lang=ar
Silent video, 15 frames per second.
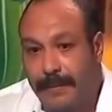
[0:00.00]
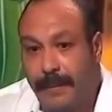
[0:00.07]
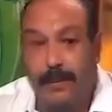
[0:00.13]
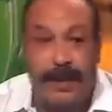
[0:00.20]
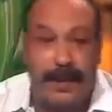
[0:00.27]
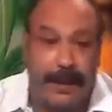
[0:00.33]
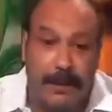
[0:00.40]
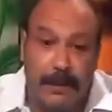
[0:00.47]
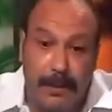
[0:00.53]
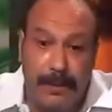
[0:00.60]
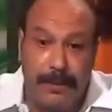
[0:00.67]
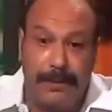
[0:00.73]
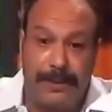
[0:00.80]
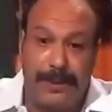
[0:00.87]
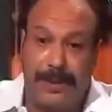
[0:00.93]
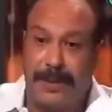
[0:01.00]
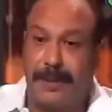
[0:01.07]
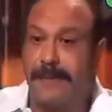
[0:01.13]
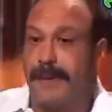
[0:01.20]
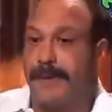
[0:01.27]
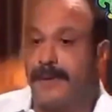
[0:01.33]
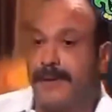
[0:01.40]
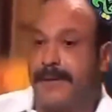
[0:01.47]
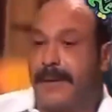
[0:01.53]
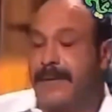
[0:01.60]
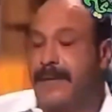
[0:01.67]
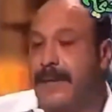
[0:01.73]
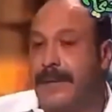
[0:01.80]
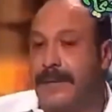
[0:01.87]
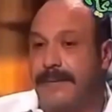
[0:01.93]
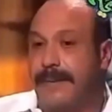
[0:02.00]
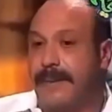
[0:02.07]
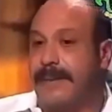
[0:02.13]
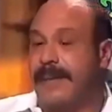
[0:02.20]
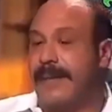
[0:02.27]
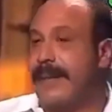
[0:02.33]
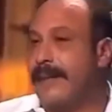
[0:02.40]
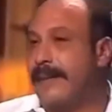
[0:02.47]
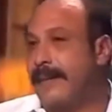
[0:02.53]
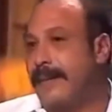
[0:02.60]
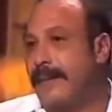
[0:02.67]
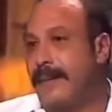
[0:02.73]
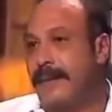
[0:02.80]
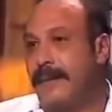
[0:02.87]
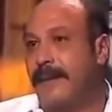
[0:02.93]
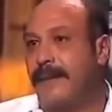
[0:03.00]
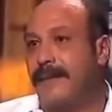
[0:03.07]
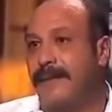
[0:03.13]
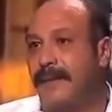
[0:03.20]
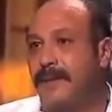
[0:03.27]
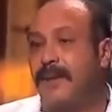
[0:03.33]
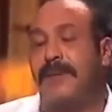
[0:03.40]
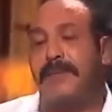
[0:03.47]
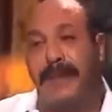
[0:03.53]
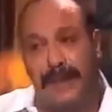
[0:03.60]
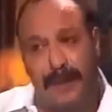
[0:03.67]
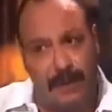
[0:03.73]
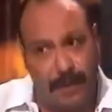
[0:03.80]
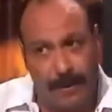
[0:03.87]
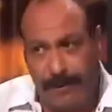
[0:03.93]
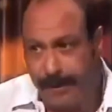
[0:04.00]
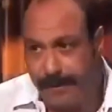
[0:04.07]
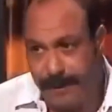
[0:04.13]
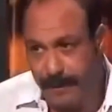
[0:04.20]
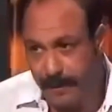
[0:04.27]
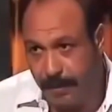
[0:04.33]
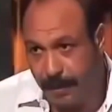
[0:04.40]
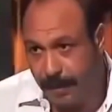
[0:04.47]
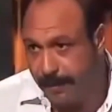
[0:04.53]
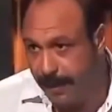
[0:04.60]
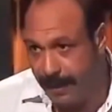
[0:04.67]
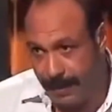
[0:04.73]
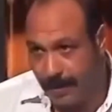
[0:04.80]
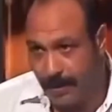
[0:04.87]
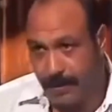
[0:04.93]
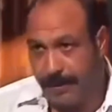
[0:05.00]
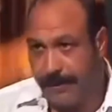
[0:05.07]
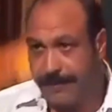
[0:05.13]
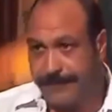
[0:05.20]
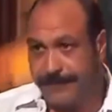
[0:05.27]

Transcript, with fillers: ممكن اكون في السينما في فشل فاتجهت للفيديو ربنا يستر في الفيديو ربنا يستر